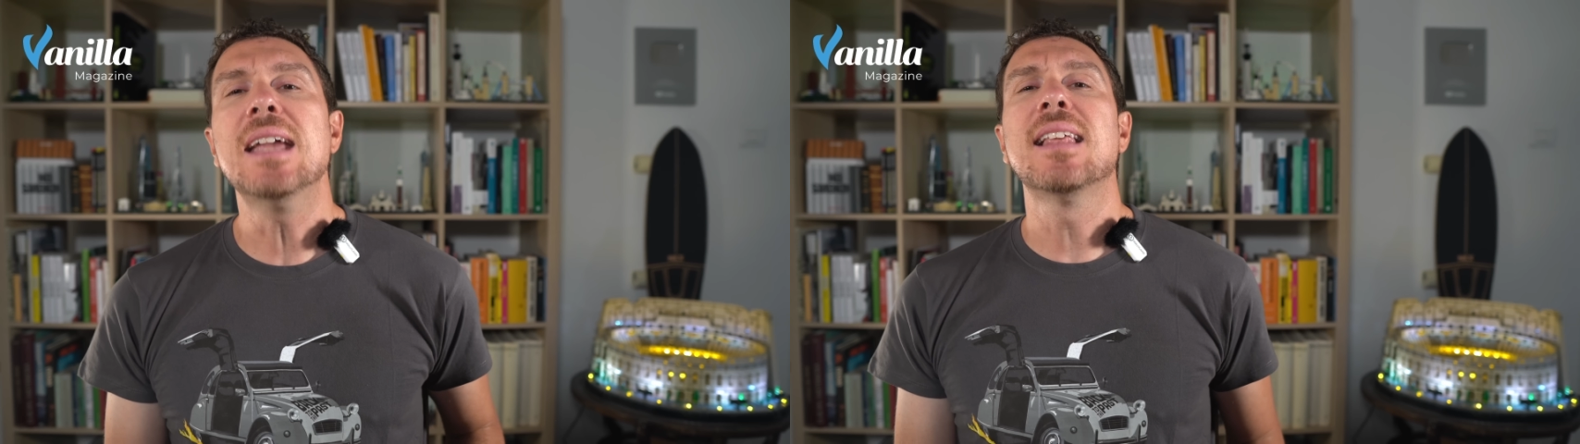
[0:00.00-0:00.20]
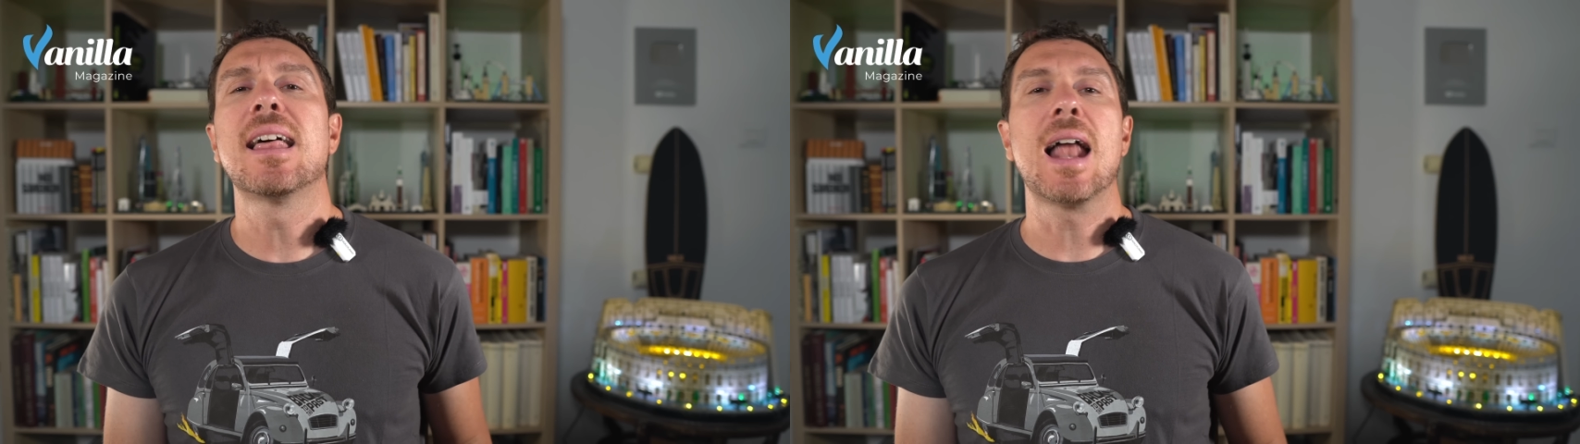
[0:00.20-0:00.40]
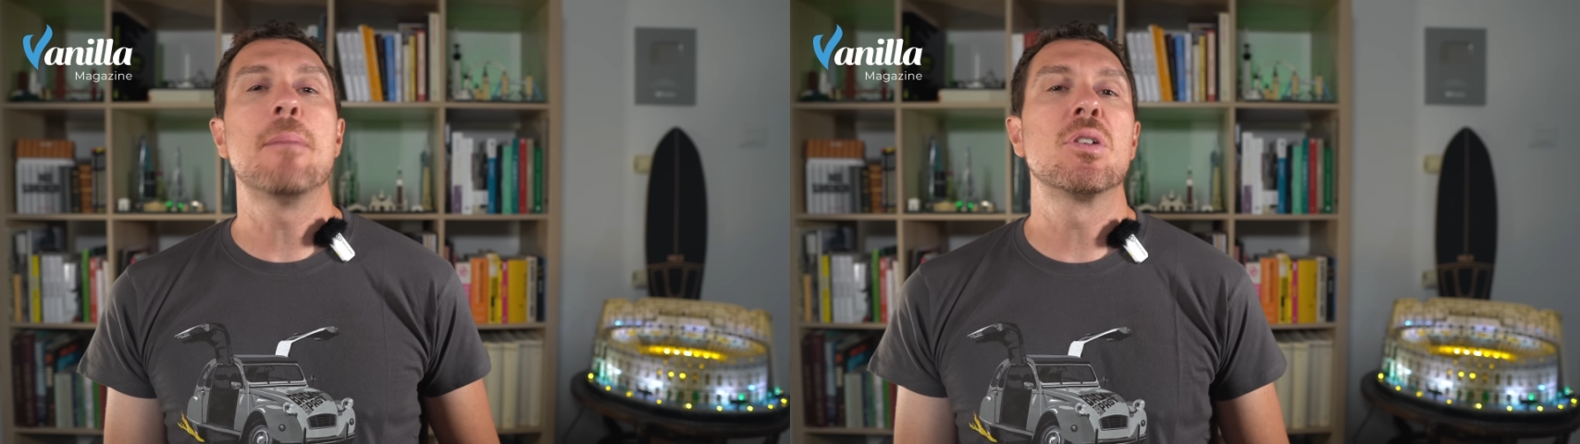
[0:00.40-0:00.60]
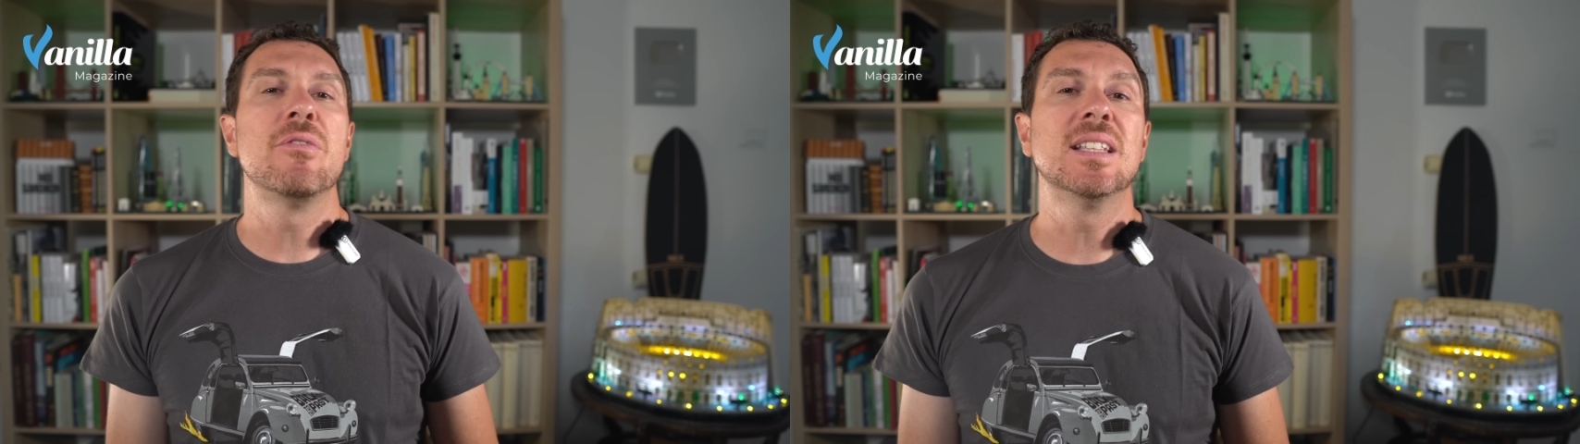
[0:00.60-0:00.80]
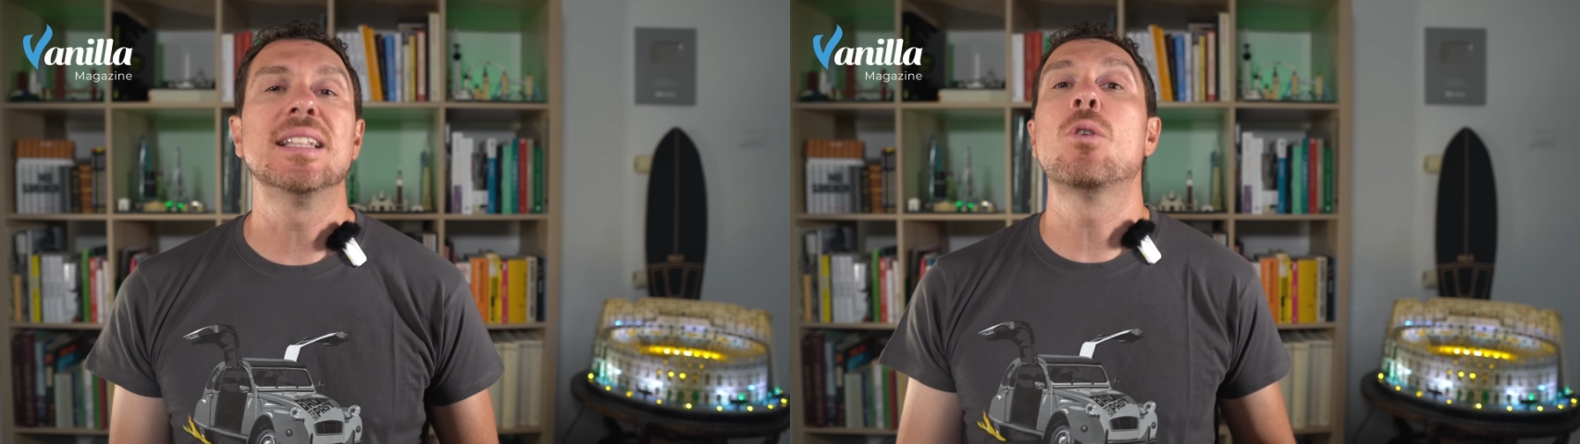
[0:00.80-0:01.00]
Hitler
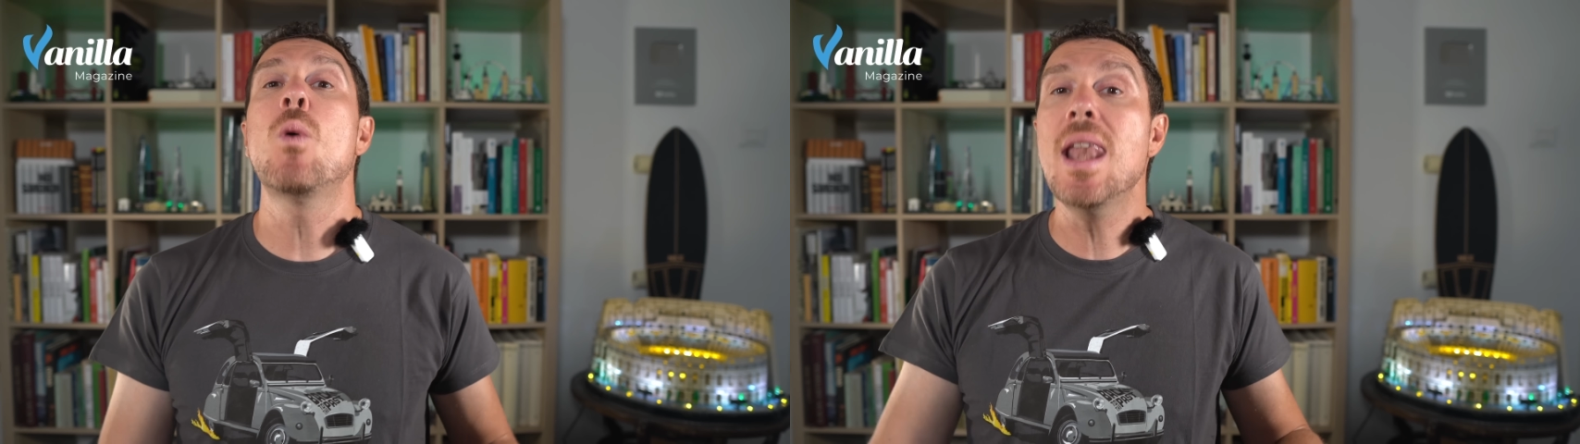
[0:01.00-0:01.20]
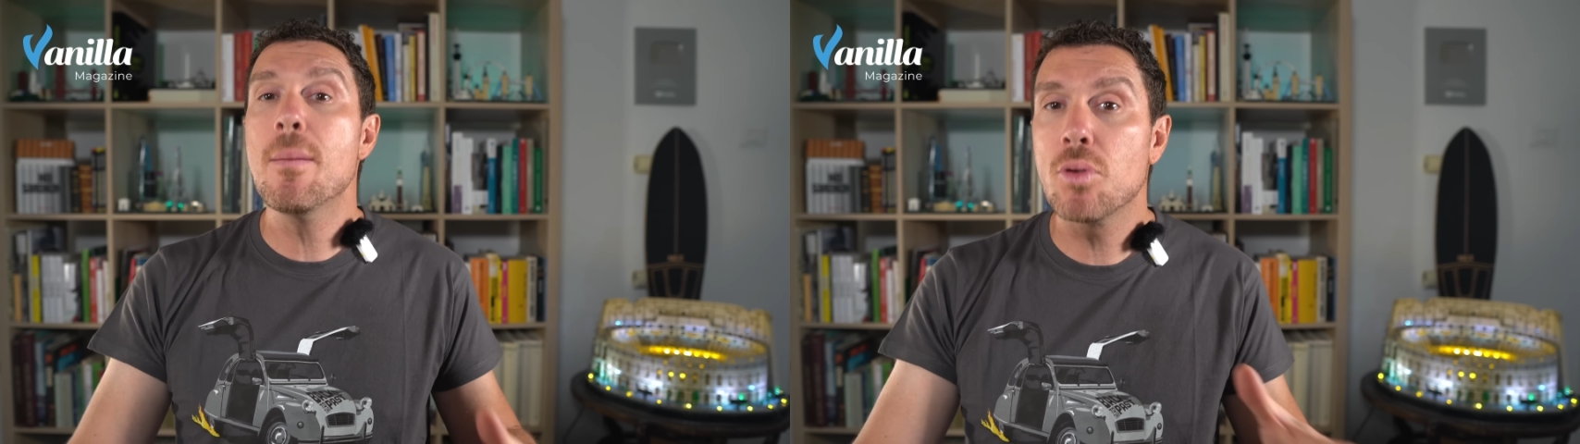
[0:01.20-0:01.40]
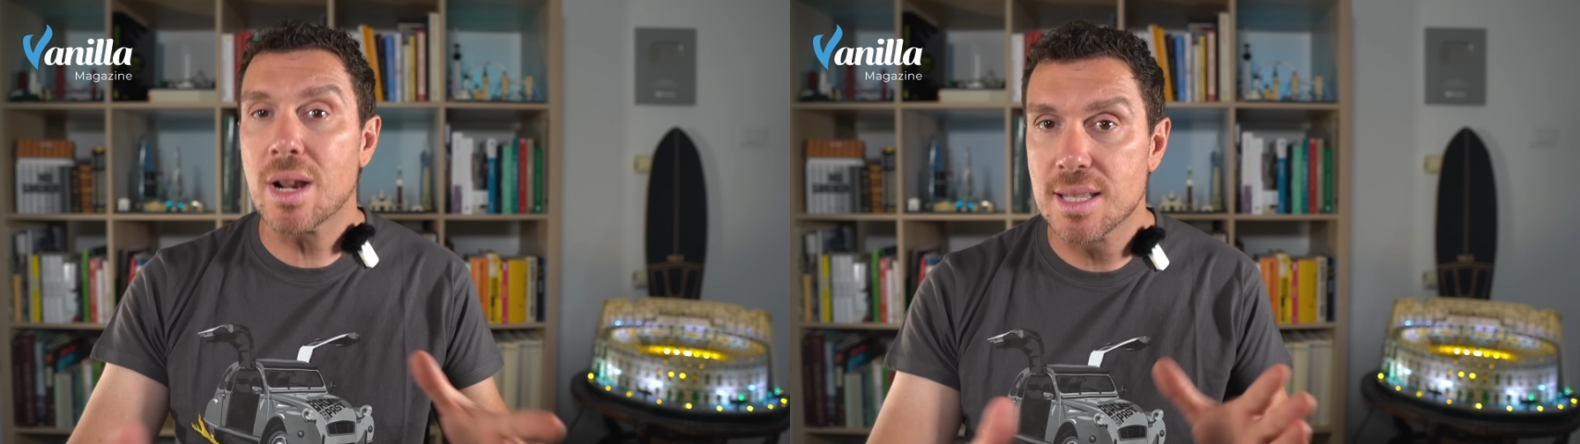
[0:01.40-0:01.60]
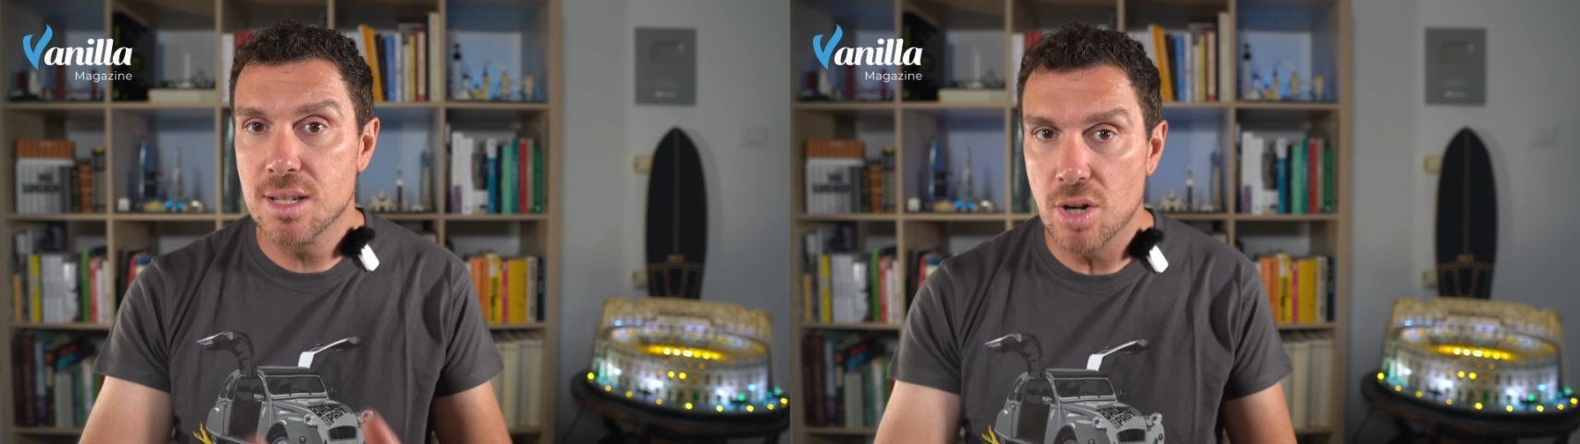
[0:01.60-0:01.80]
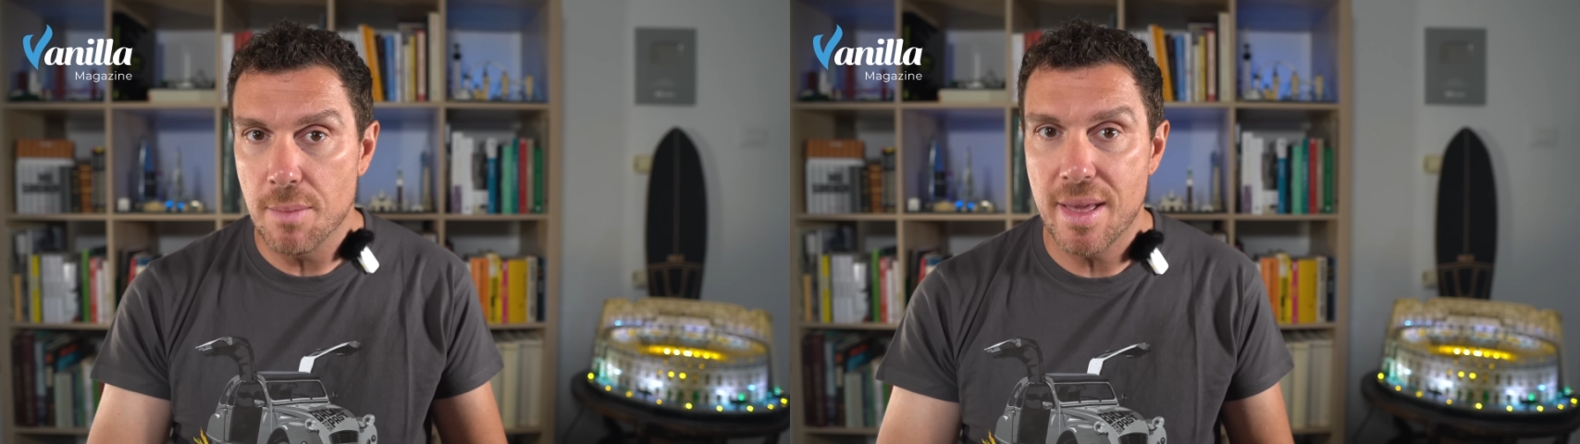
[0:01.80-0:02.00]
approfitta di
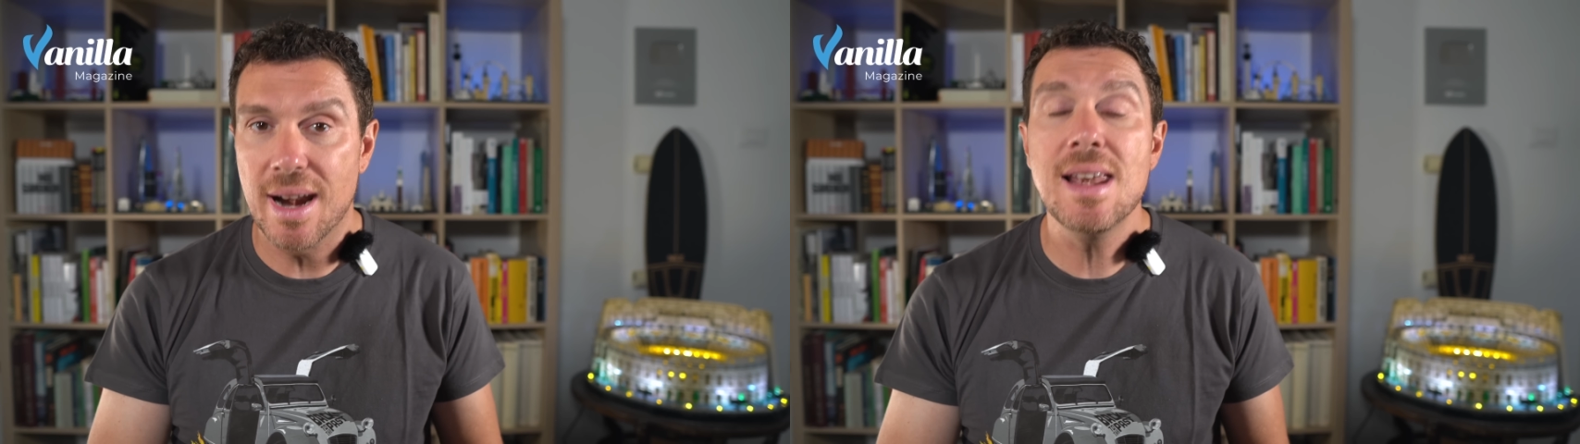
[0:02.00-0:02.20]
quell'epurazione per